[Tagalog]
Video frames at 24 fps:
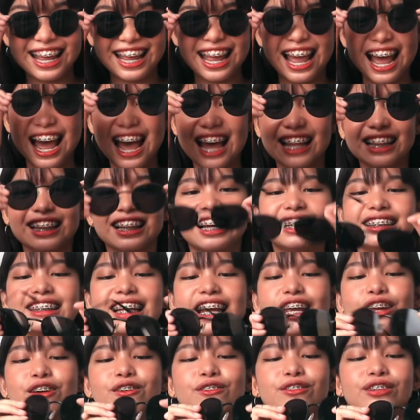Ayan.
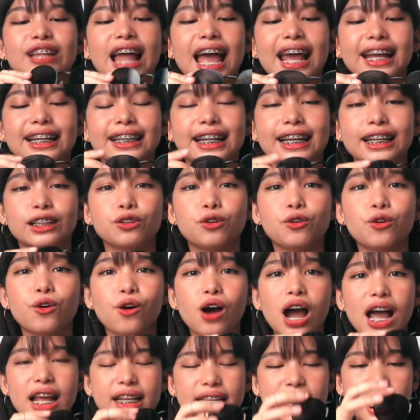Kasi yung line
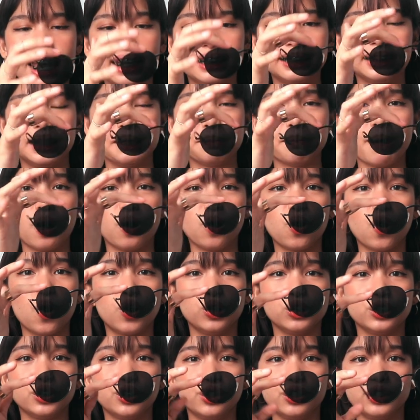nung kanya is, di ba,
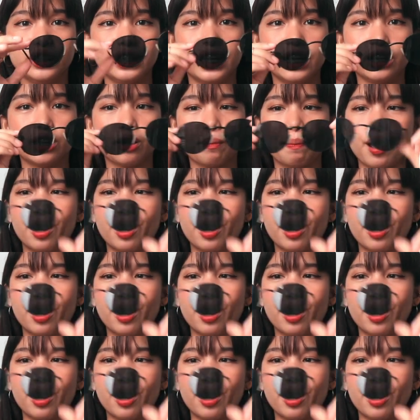gold yun dito.